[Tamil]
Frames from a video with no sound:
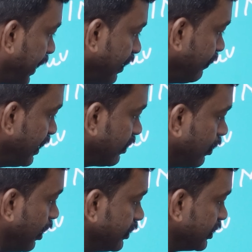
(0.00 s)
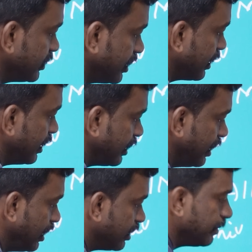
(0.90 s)
ப்ரைவேட் காலேஜஸ் இருக்கு
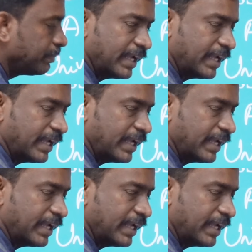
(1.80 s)
இல்லைங்களா அந்த